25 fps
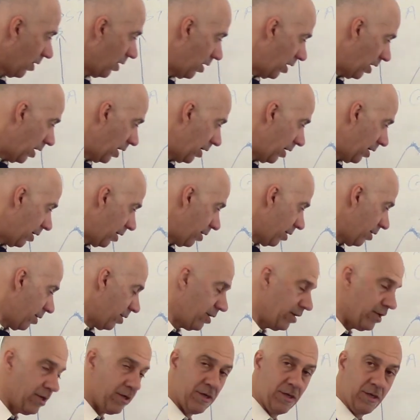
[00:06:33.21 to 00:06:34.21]

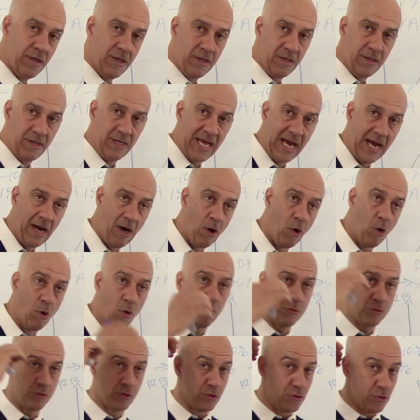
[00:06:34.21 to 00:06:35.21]
euh, la
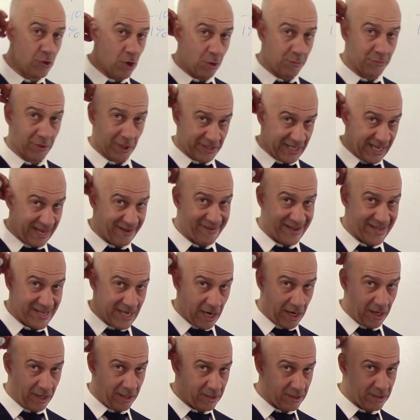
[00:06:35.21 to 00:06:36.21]
hausse du nombre de
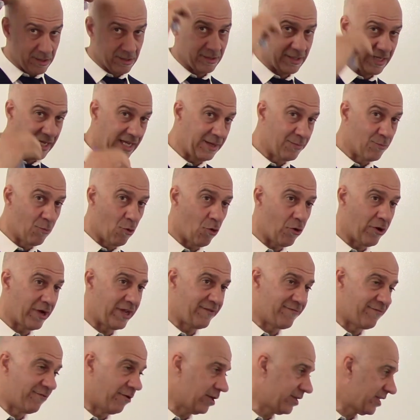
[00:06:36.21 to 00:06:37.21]
travailleurs est moins
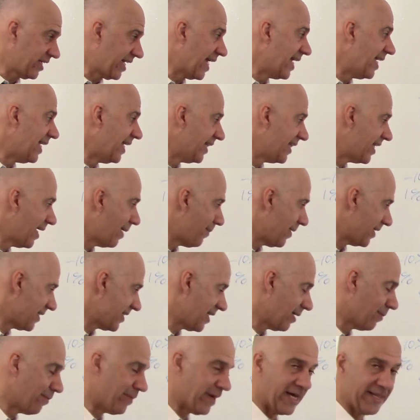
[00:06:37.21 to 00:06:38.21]
forte qu'elle l'était parce
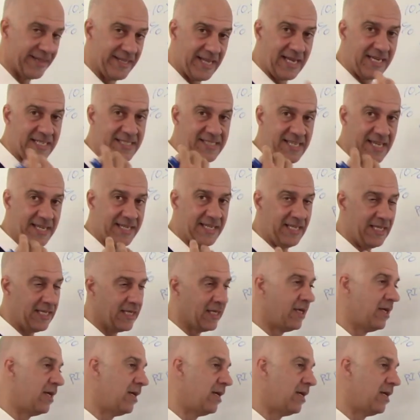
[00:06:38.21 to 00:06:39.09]
que pendant les années